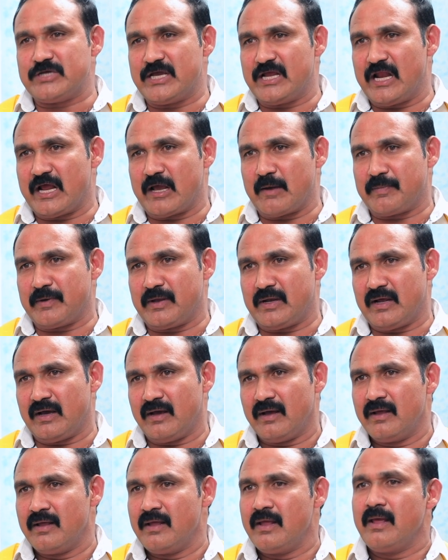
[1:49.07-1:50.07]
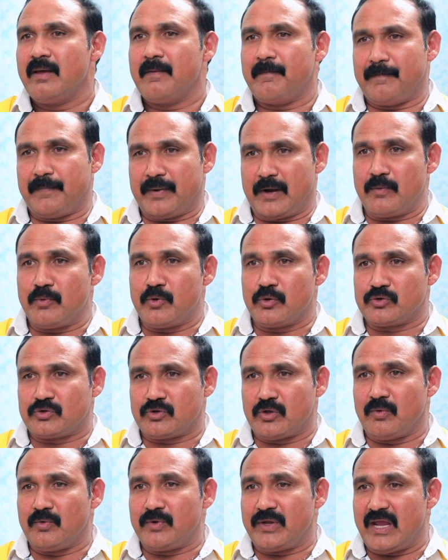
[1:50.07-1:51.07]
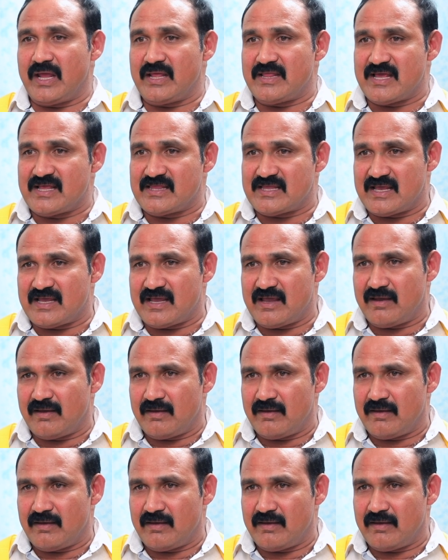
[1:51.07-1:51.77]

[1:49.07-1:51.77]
చేయలేకపోయినా ప్రభుత్వం ఏదైతే